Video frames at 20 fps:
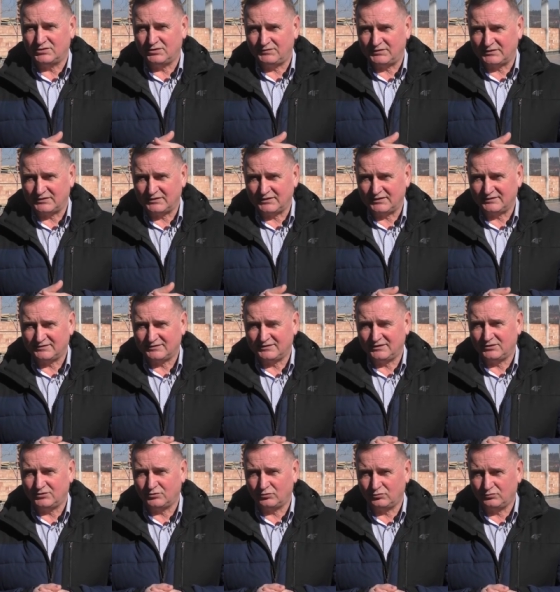
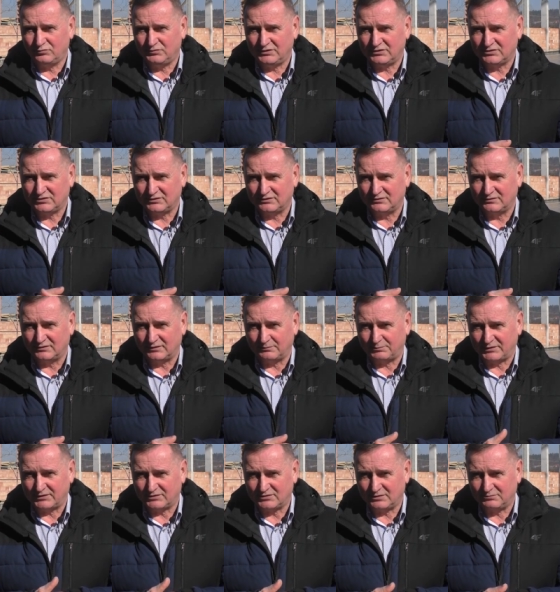19 i również
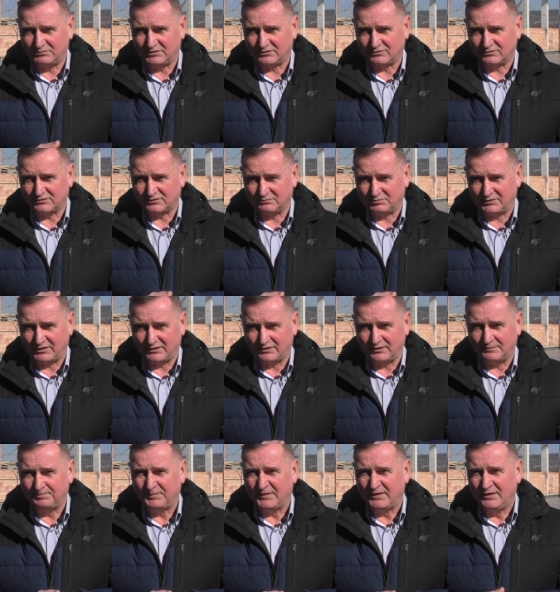zapraszam na to zebranie.